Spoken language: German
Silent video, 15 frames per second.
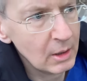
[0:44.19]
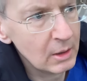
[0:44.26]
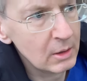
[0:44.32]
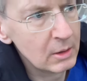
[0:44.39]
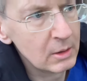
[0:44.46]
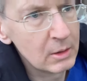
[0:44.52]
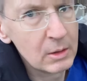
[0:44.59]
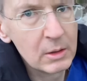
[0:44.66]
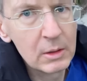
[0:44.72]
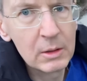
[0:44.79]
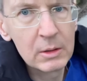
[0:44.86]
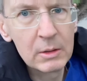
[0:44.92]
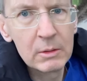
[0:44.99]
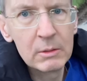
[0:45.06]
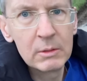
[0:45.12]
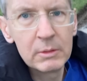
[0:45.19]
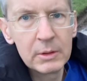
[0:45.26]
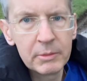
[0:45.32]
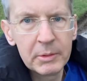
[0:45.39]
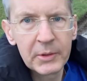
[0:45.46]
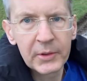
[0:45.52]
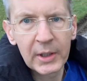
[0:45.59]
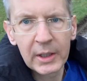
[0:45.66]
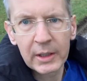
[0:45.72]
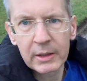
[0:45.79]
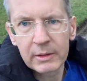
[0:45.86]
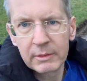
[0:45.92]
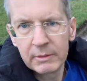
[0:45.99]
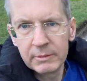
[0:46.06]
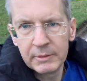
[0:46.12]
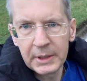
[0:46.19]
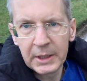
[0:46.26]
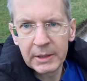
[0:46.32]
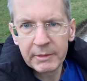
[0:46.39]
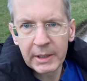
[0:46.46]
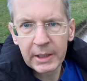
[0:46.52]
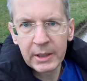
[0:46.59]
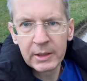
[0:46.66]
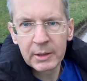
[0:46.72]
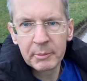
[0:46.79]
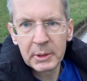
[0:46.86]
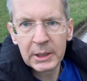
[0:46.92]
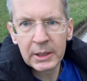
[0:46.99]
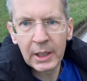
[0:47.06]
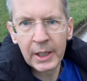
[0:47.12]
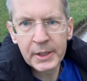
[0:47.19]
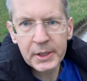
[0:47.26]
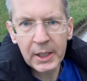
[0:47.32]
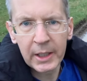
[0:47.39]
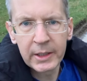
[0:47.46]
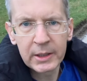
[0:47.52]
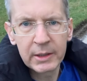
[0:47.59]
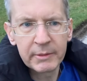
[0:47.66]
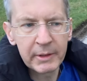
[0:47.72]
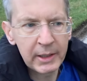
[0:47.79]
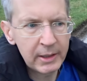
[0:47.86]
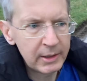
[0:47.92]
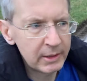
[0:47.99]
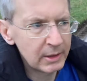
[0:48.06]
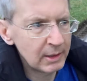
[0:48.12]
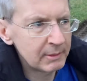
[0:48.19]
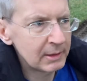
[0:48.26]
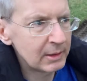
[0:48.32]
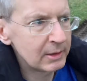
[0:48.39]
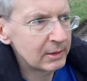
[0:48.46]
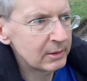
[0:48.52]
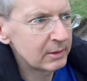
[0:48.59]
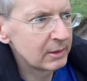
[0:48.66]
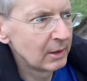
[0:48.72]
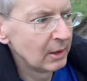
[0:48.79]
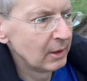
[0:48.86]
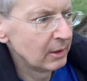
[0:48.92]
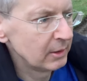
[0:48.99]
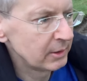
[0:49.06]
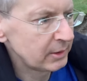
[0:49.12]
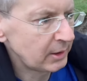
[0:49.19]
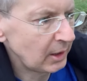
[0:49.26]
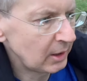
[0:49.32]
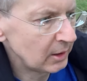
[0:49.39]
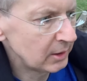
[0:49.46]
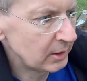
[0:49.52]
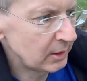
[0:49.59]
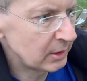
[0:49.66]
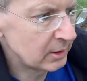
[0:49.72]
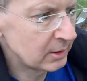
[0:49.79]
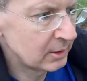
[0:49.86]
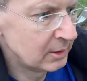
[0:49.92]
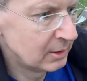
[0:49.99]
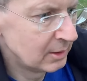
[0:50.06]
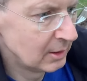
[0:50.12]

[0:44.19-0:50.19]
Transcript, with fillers: Äh, ich will sagen, wie der Weg hinter mir, ein steiniger Weg, aber ich gehe ihn.